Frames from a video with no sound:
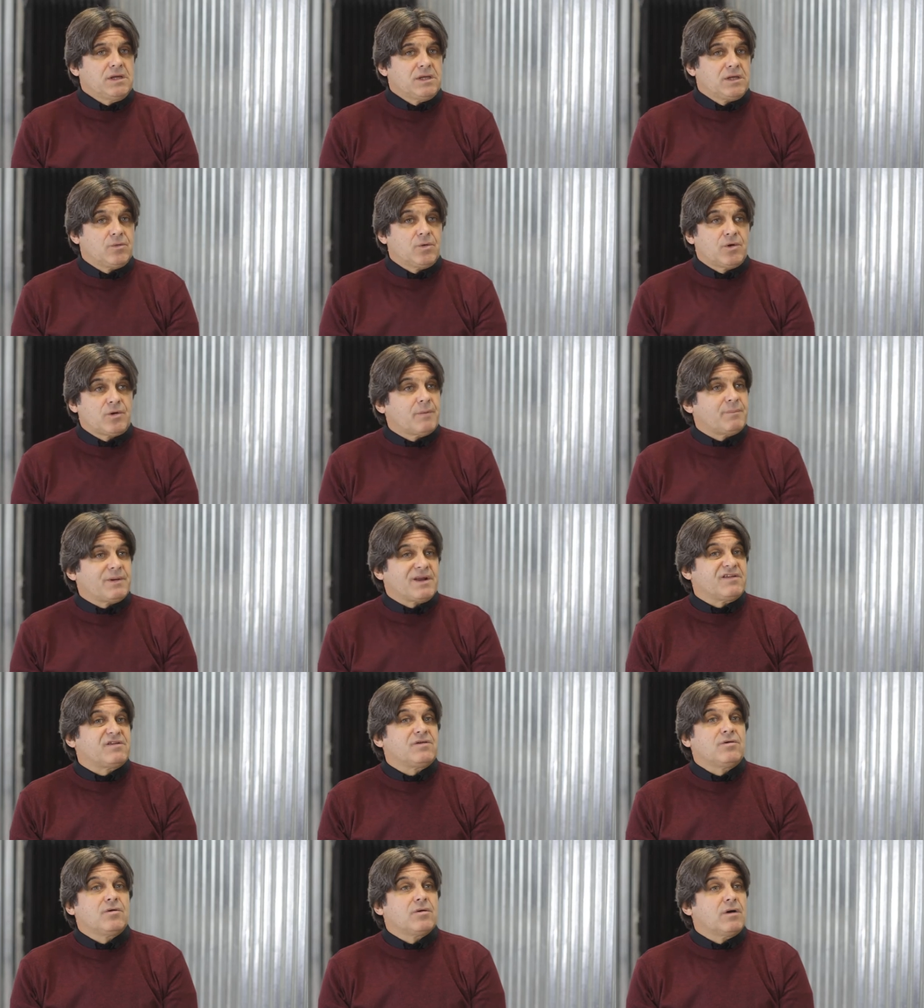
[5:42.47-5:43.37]
bueno, ha
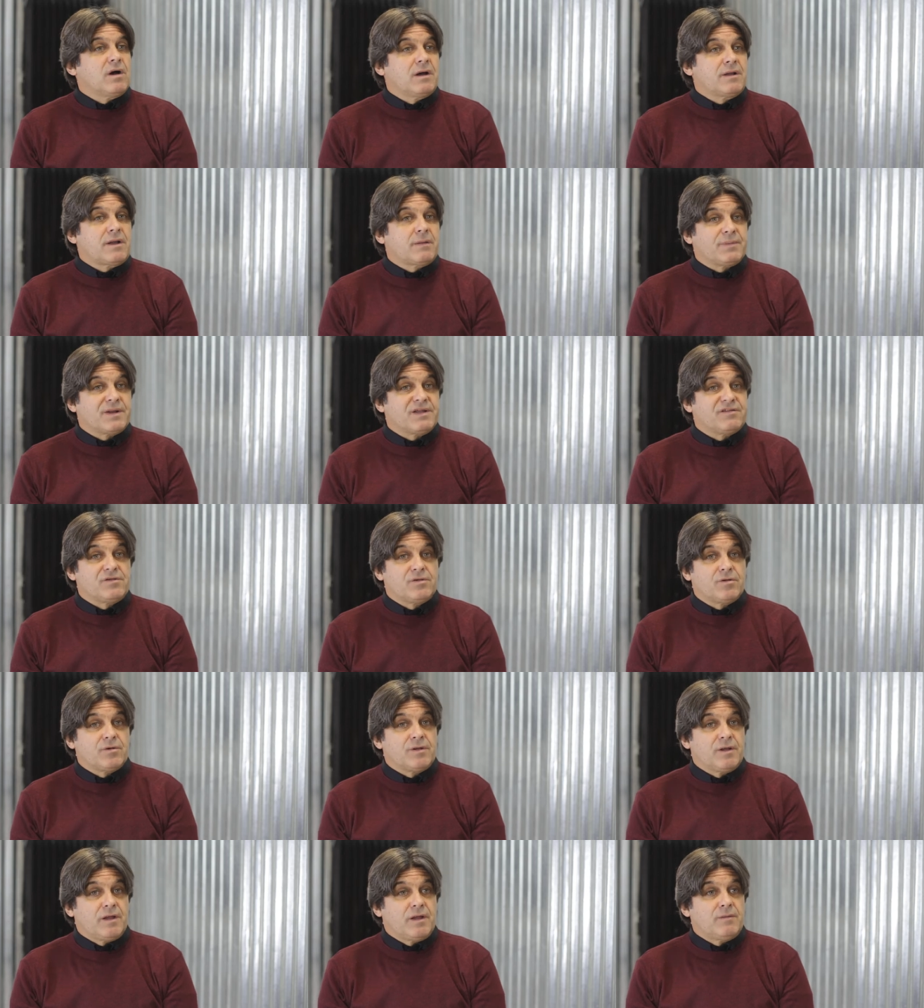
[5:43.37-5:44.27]
aparecido, han
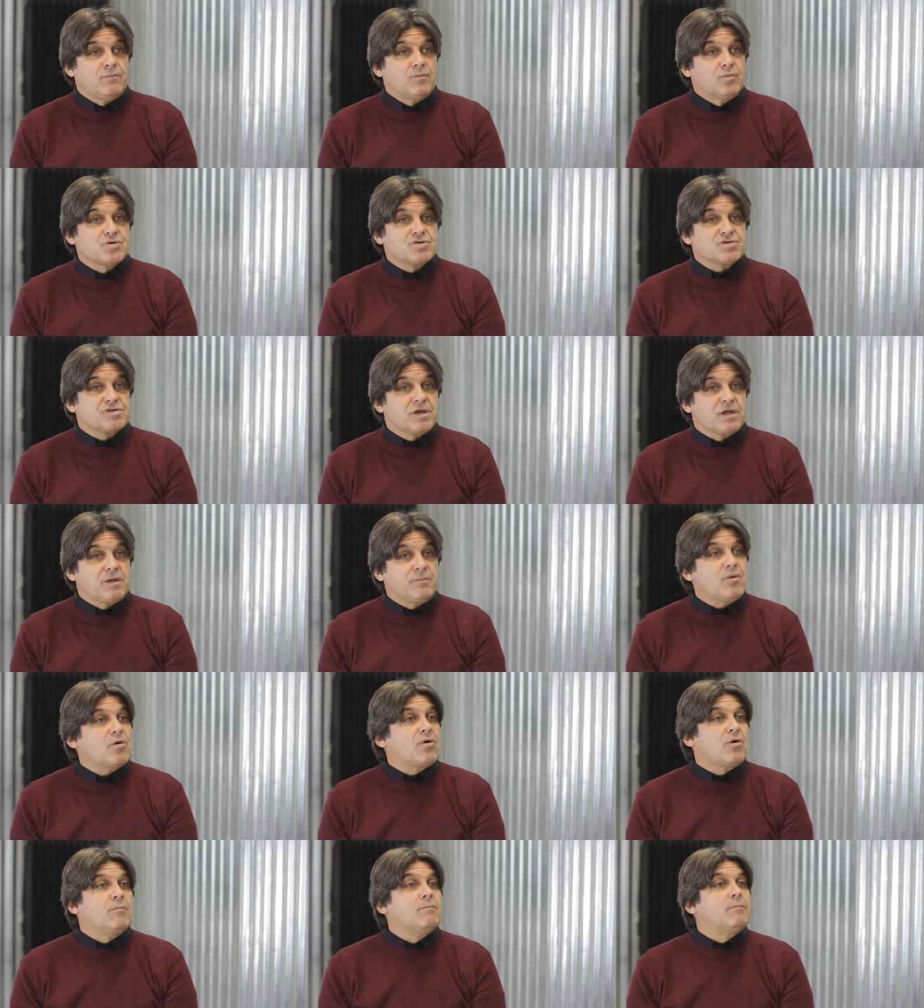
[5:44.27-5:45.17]
aparecido en, muchos
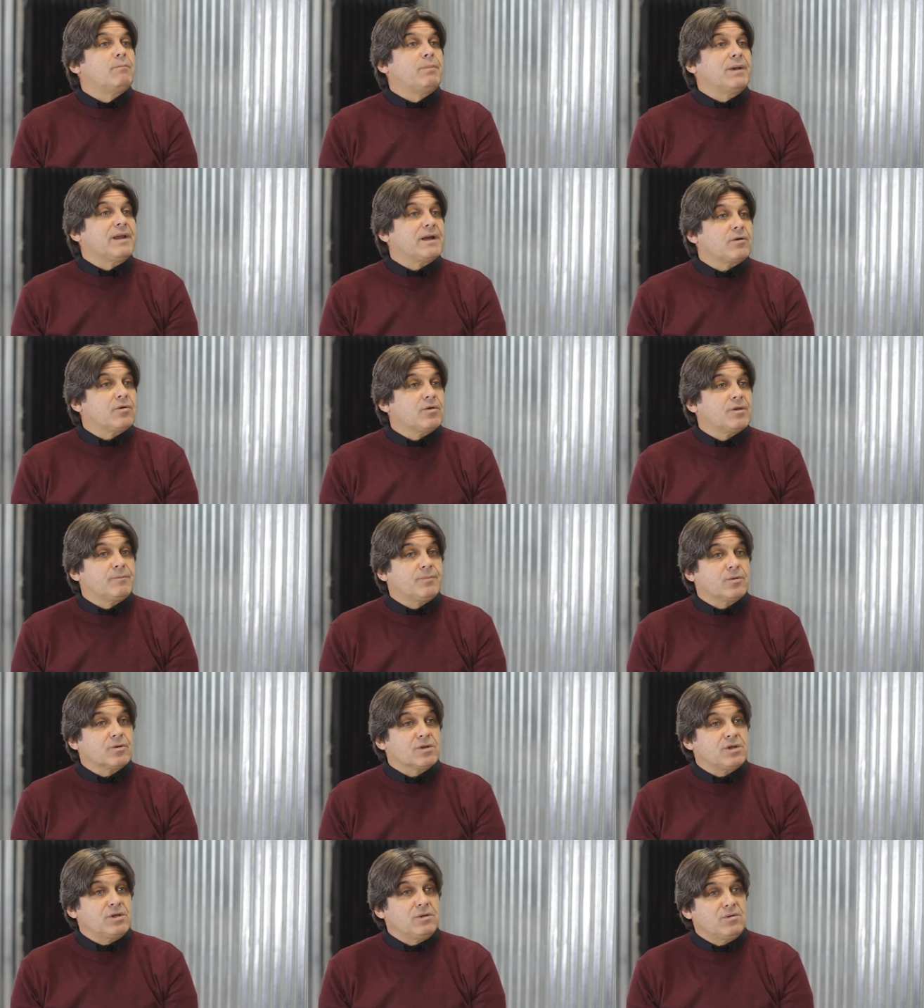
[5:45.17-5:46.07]
equipos complejos
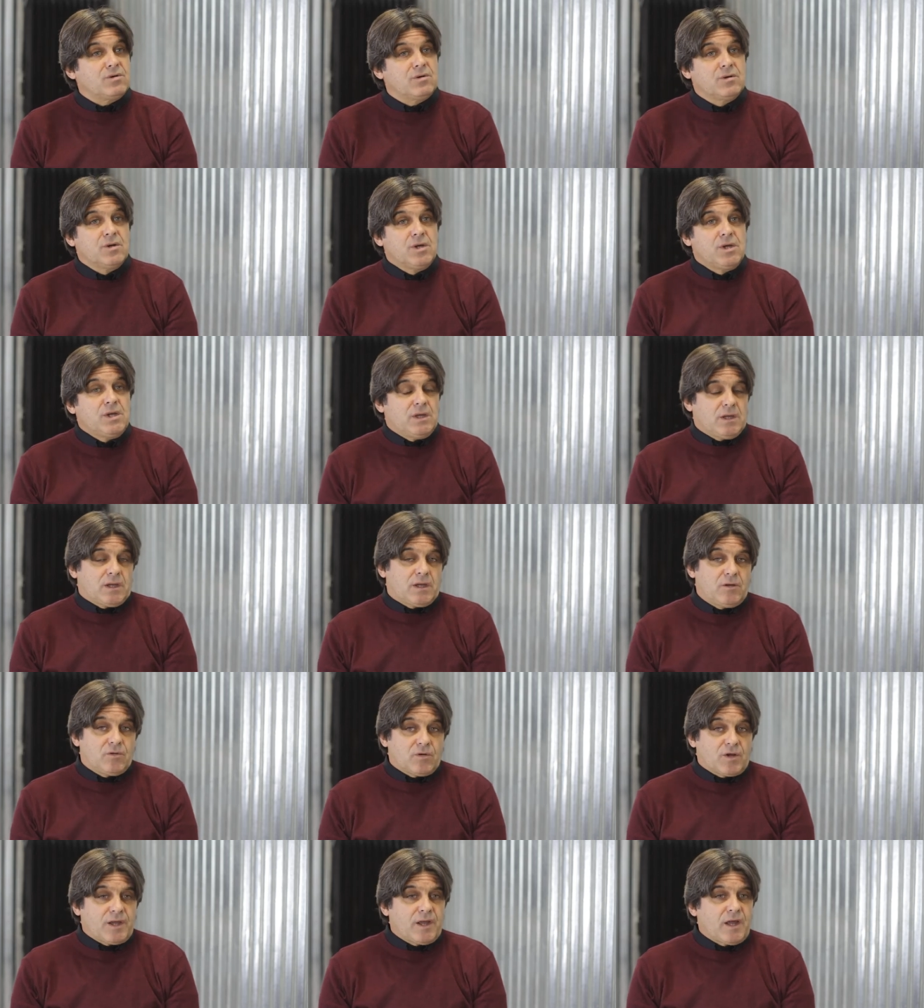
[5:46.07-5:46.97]
deportivos que
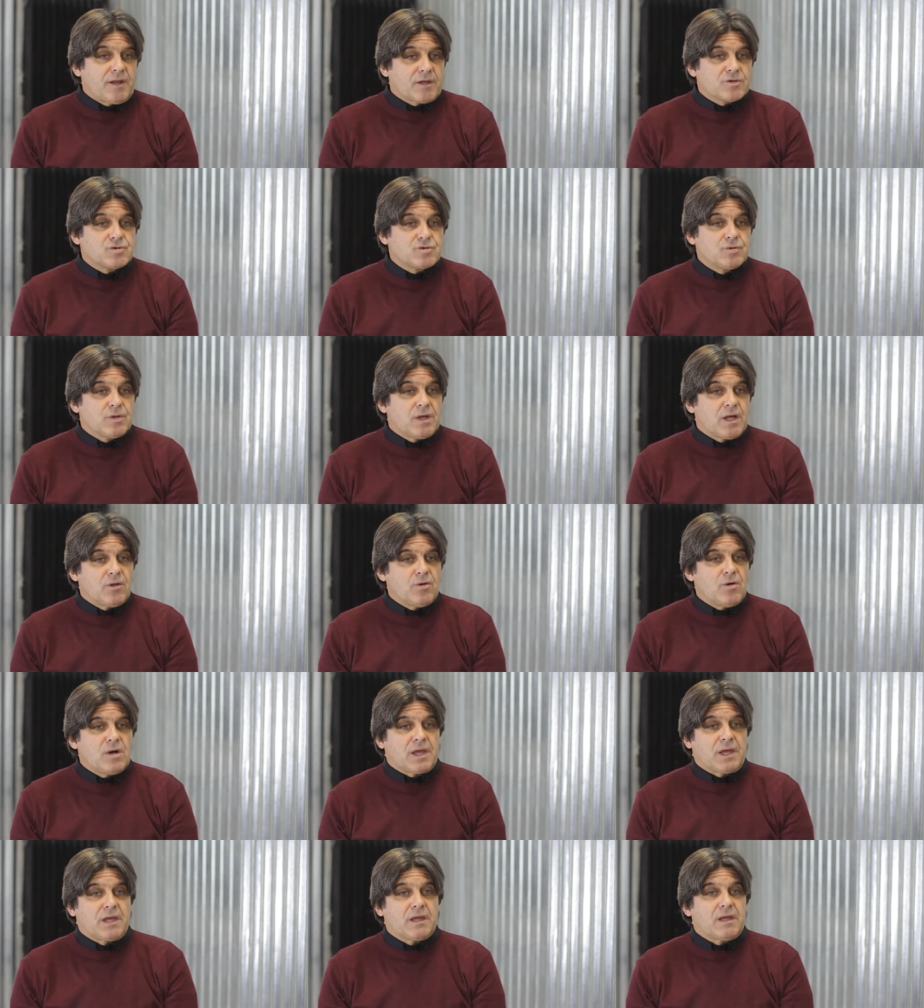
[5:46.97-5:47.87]
lo que han
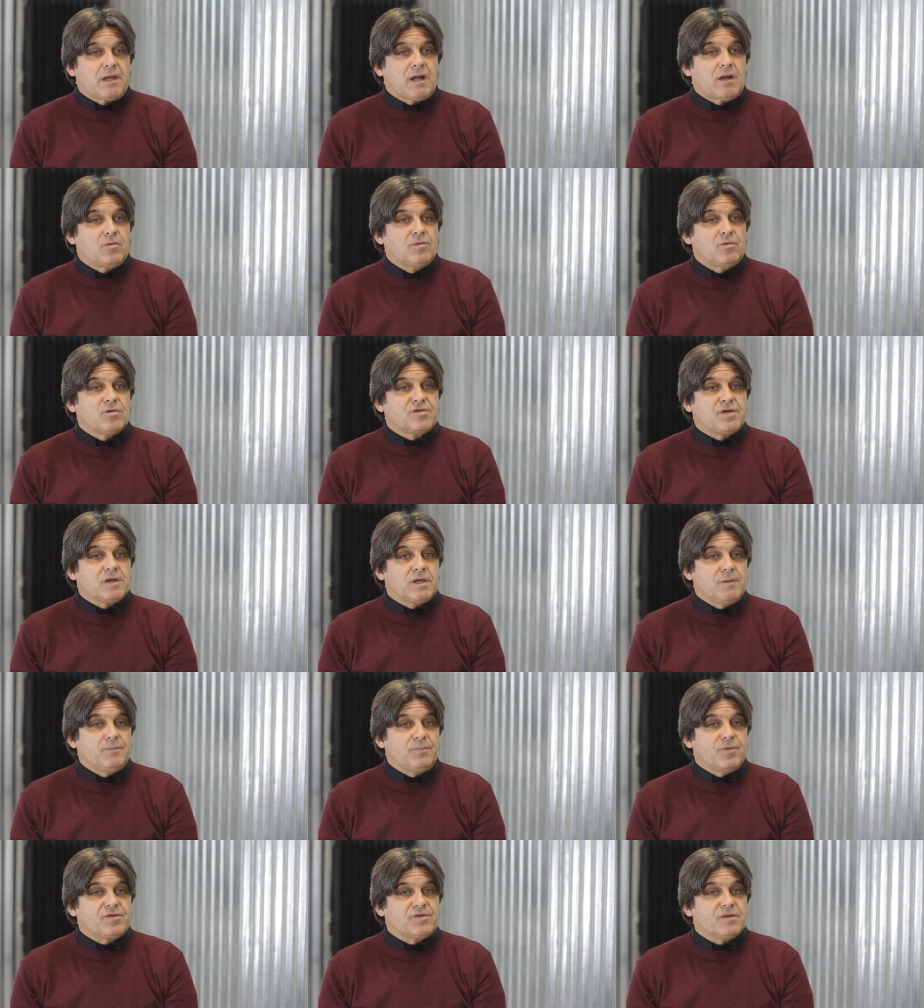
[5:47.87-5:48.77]
ayudado a que algunos
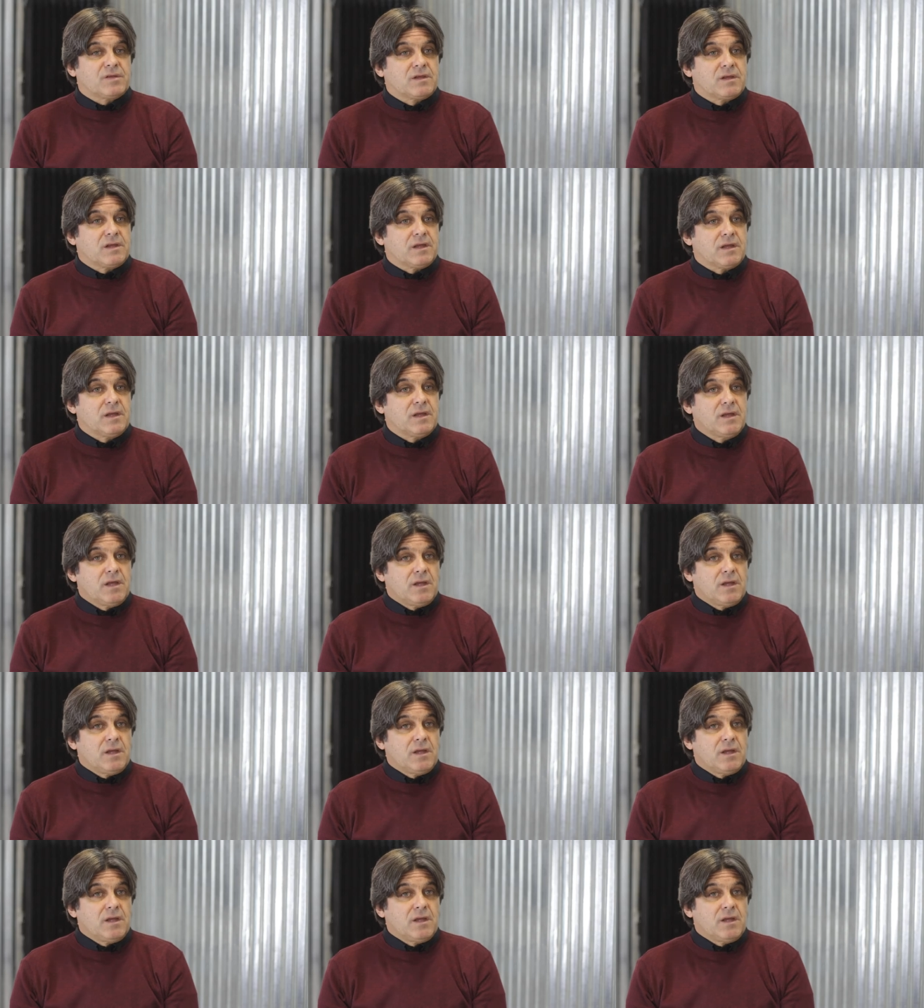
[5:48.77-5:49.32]
equipos este,